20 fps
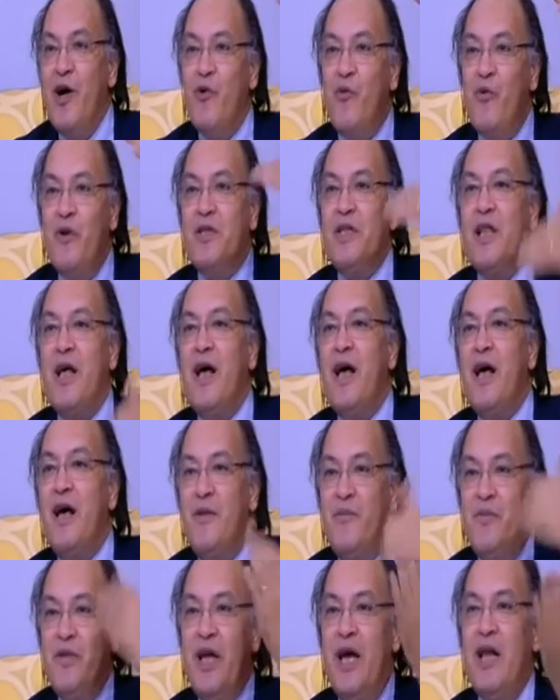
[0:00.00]
وانت
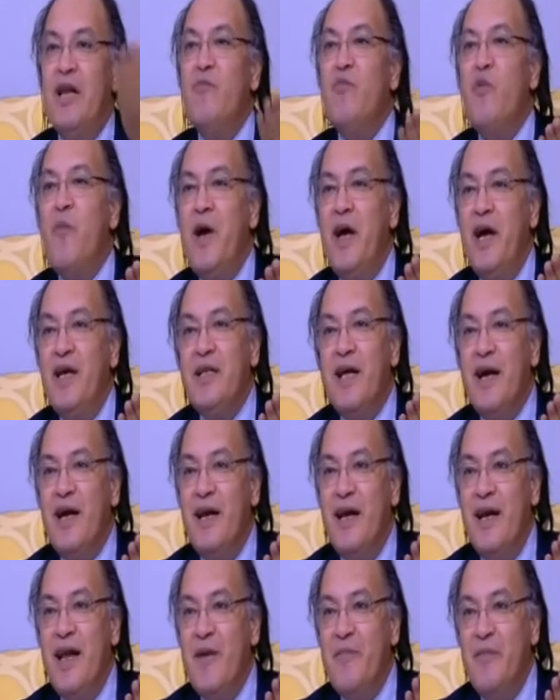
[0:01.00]
بتعلن مبايعتك
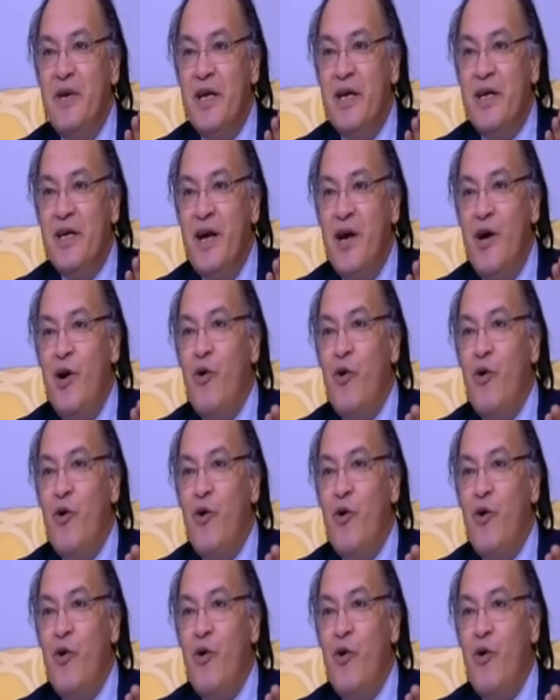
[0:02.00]
للامير